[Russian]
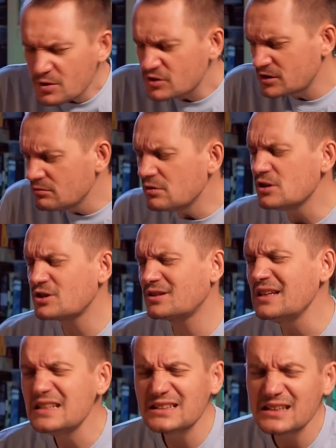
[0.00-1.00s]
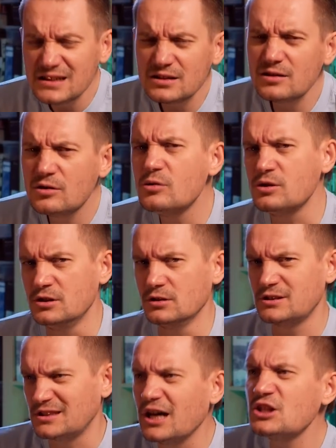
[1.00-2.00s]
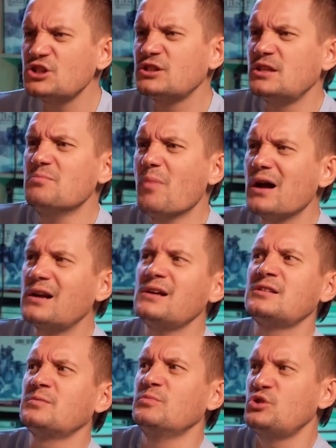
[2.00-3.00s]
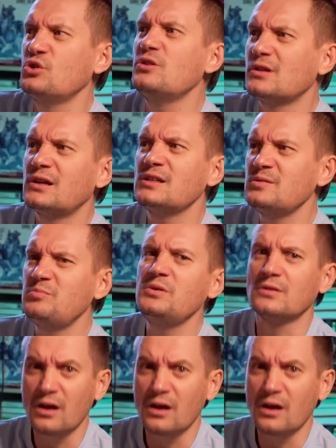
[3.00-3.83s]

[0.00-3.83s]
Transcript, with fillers: Тебе же всего лишь 31 годик. Старческий маразм еще не разбил.